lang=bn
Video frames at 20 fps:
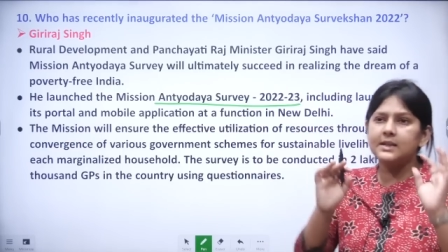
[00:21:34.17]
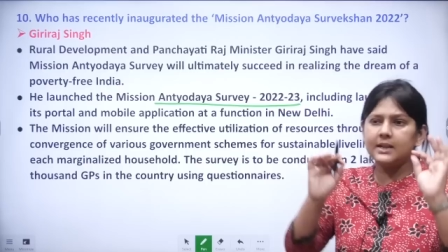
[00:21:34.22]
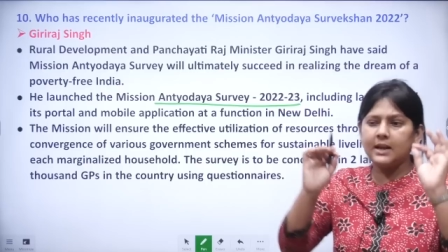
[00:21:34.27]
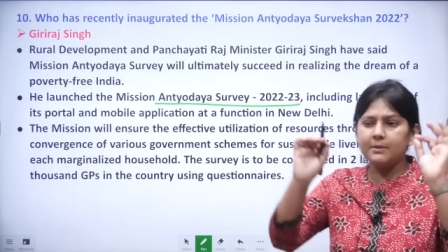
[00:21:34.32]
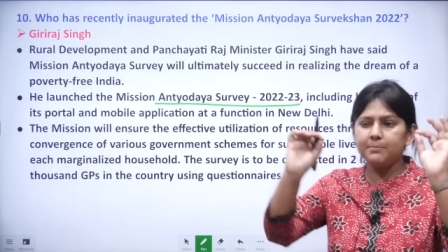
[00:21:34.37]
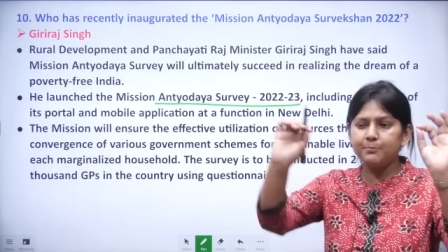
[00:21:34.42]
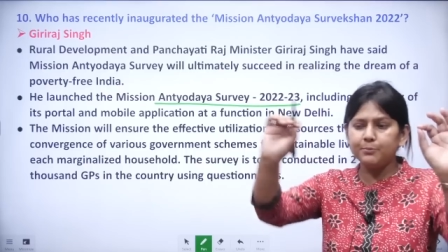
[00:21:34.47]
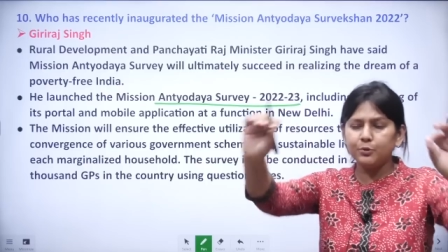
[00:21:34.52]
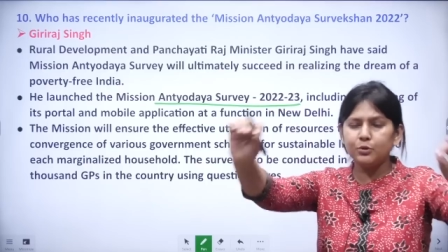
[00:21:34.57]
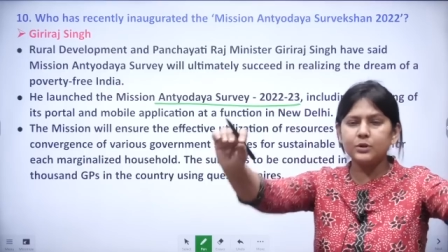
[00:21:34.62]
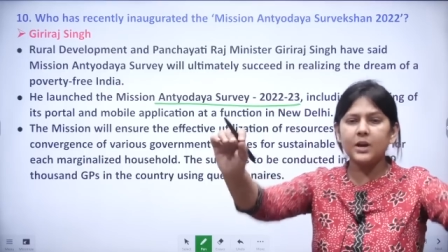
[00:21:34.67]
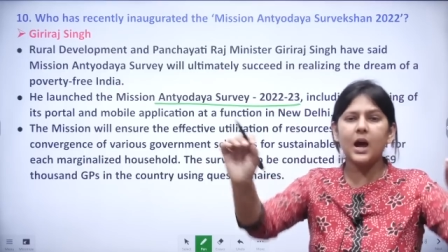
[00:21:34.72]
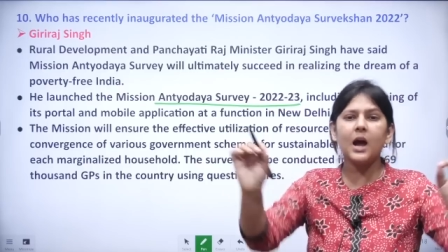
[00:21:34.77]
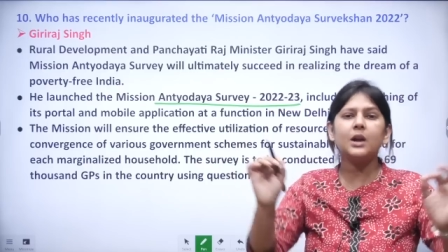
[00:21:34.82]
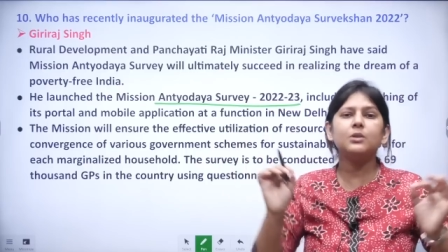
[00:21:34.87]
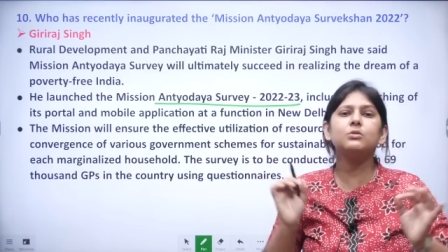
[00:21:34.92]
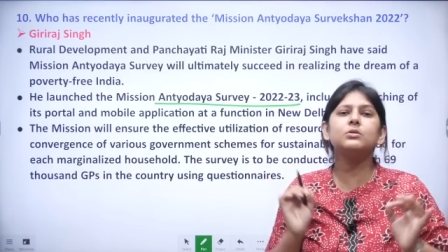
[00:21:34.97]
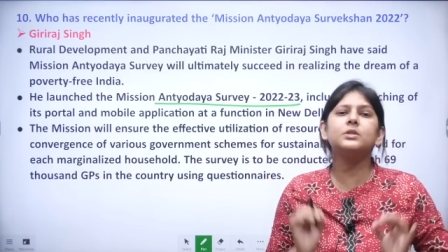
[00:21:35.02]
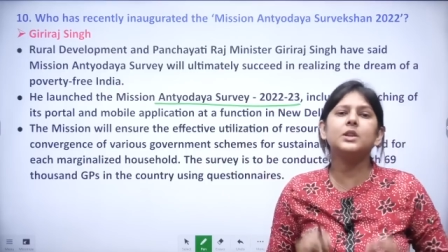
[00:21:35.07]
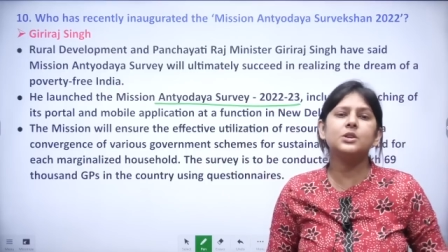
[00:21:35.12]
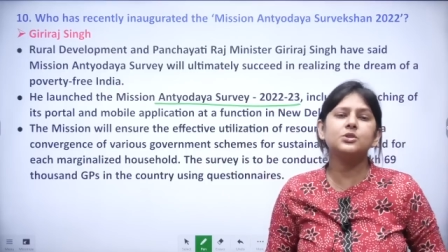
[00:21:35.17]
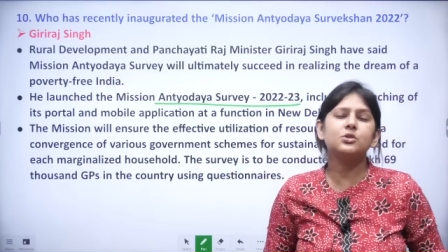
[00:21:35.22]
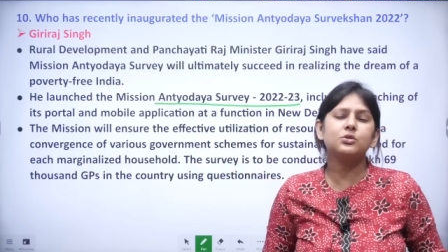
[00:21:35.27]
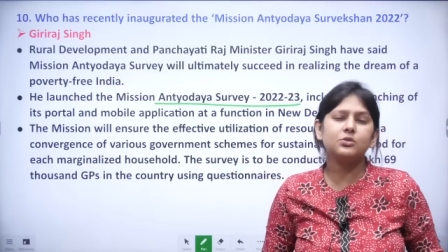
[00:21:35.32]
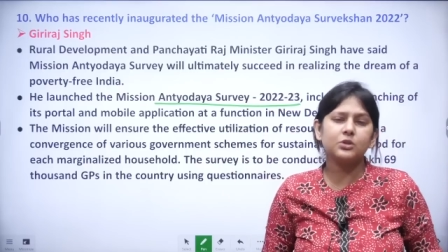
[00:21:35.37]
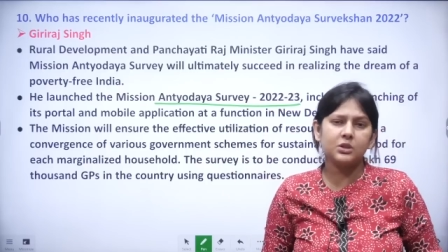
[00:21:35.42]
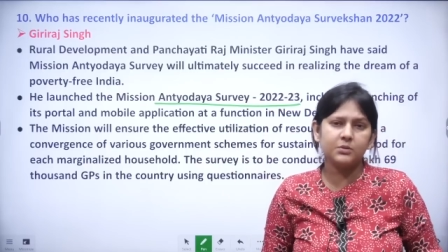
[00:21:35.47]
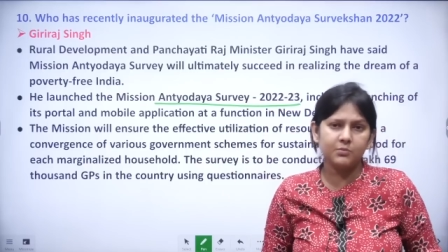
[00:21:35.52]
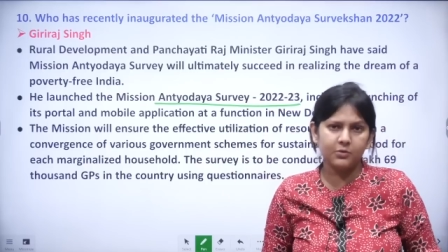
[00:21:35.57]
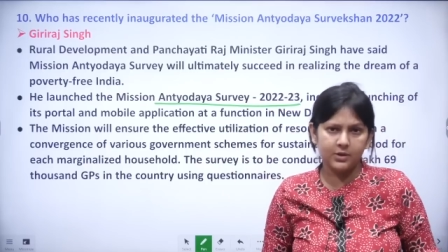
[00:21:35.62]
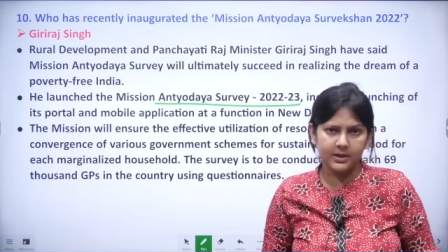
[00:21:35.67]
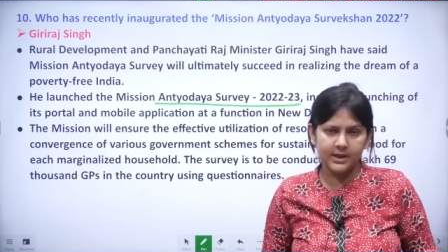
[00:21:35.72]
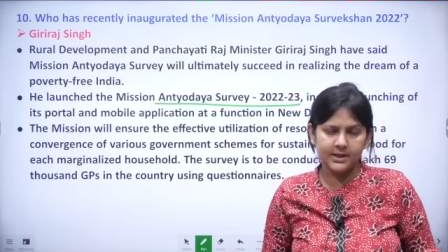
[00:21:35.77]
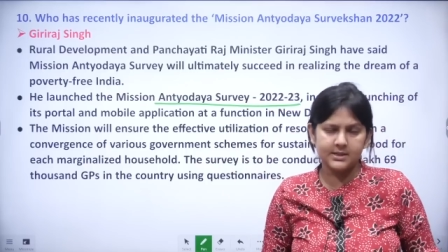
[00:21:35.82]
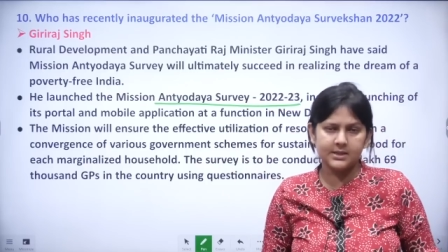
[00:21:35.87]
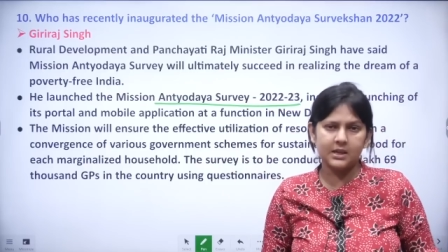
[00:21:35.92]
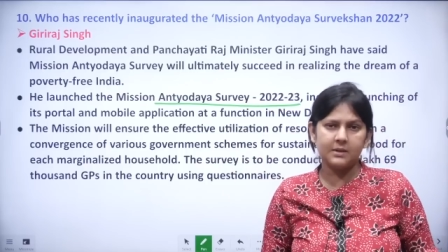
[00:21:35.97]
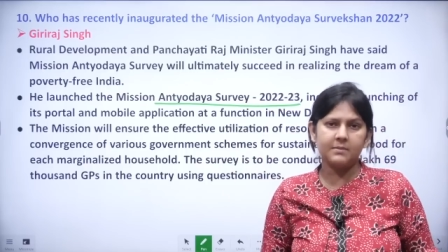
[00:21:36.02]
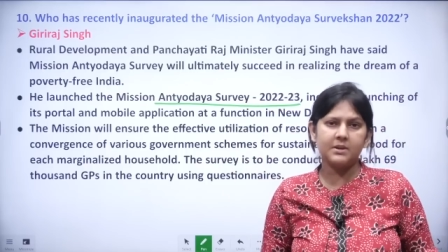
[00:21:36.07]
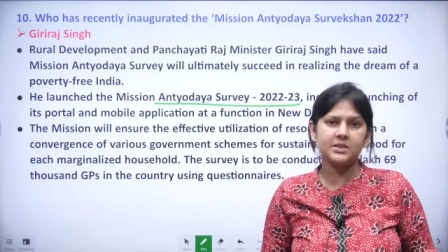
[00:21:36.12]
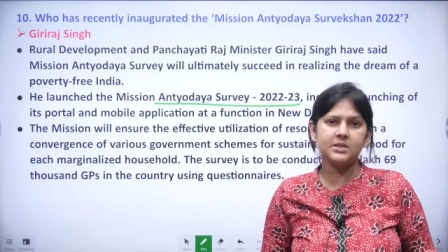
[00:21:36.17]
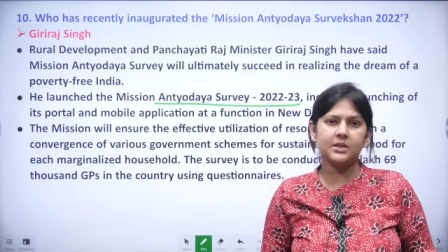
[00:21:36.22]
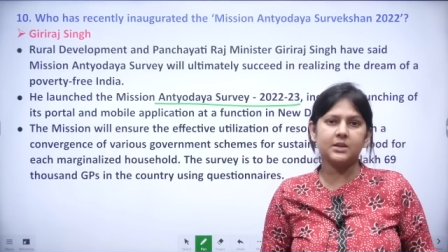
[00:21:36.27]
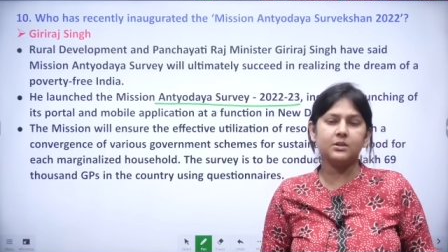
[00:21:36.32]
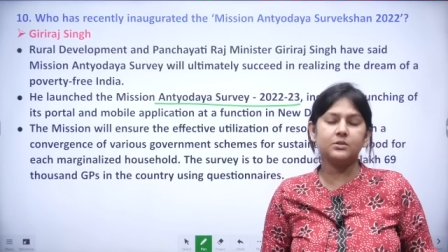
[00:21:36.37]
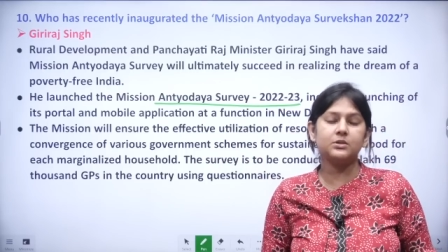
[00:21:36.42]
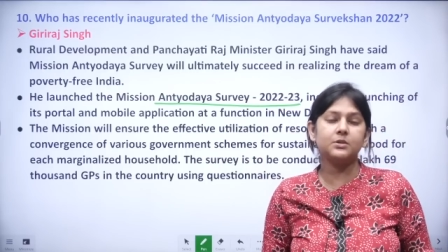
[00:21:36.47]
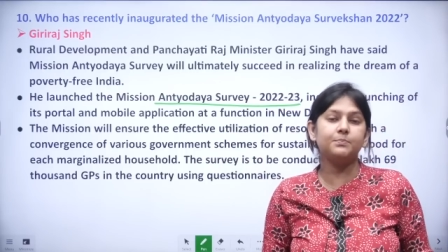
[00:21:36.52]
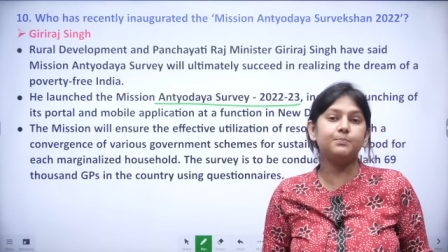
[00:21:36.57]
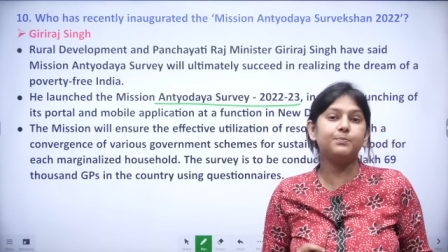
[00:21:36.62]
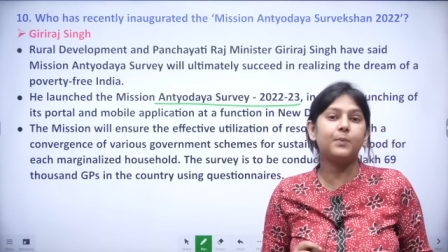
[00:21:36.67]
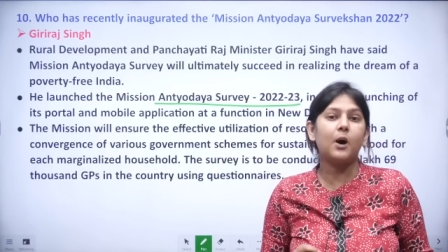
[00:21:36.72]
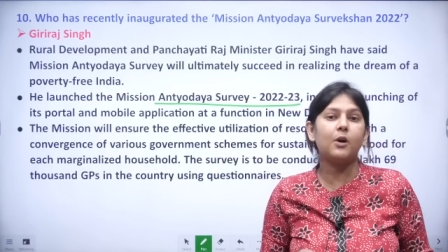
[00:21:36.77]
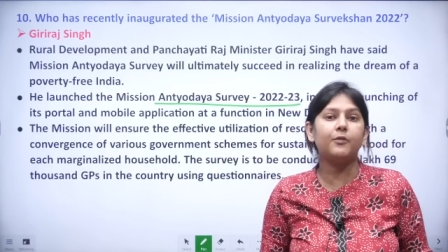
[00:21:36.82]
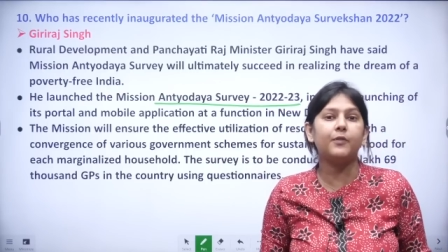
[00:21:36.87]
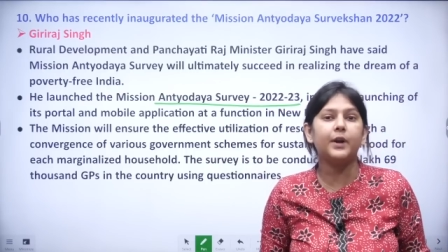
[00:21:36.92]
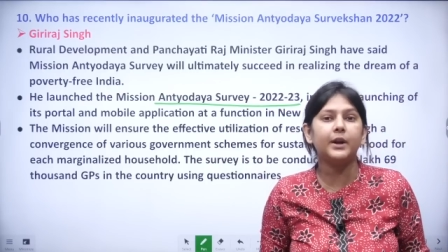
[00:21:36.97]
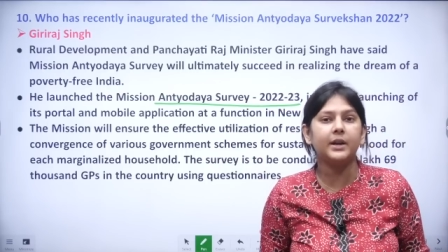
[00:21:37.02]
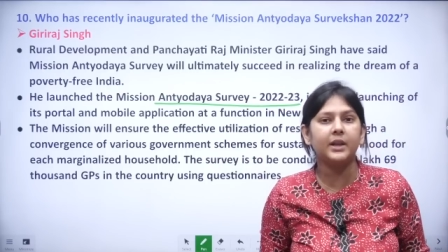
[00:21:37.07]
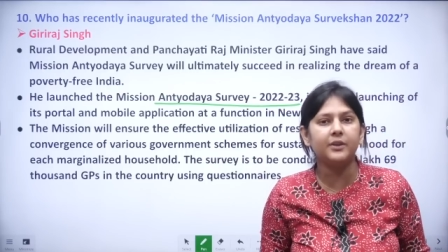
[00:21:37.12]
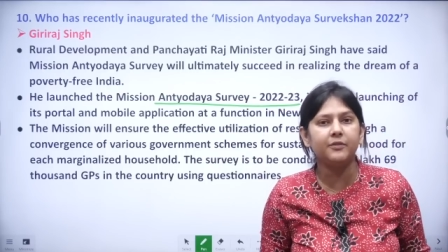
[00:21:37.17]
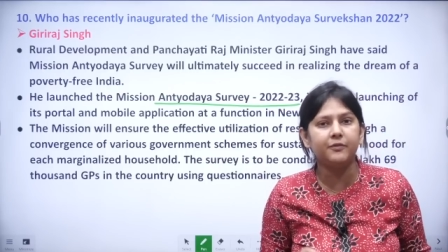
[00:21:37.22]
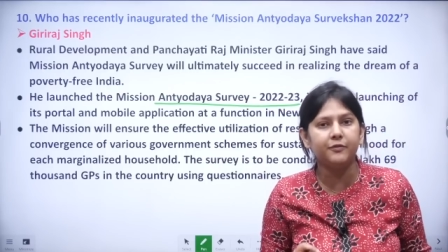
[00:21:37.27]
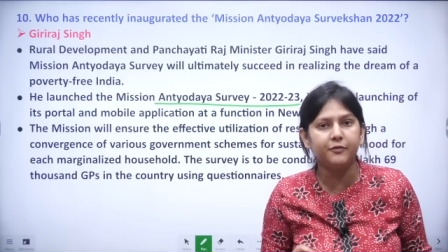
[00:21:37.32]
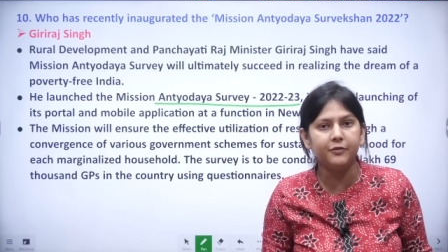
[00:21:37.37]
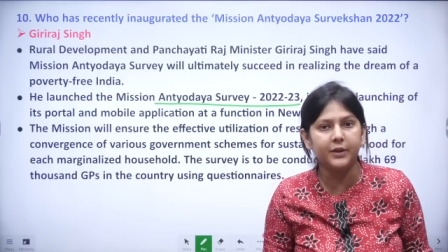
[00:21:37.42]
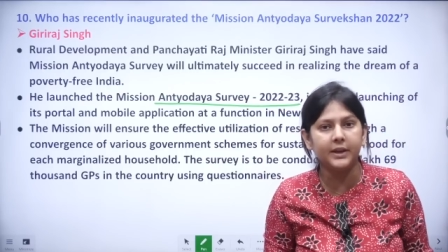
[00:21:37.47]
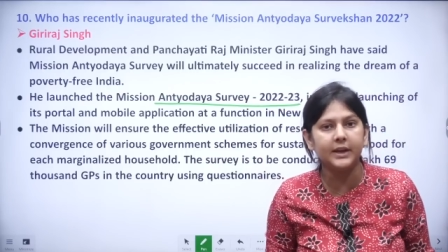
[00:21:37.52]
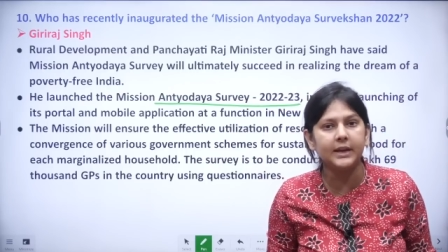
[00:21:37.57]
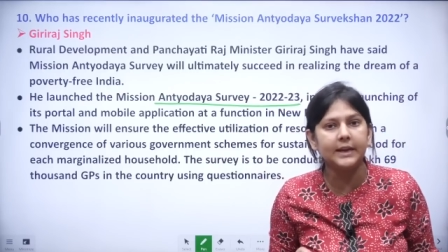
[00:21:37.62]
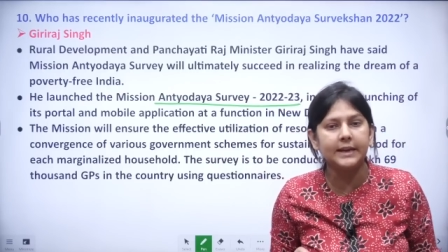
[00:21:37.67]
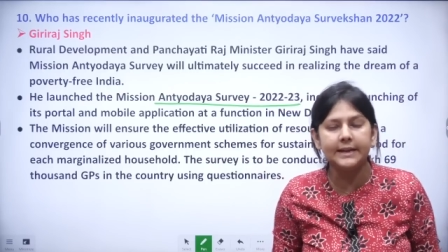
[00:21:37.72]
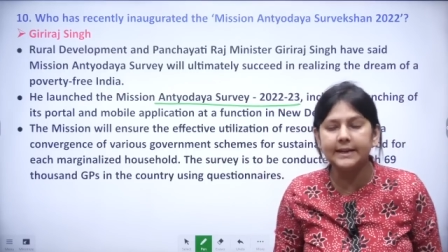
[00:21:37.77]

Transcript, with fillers: যেটা প্রধান উদ্দেশ্য যদি বলি এই স্কিমে সেটা হচ্ছে পভার্টি ফ্রি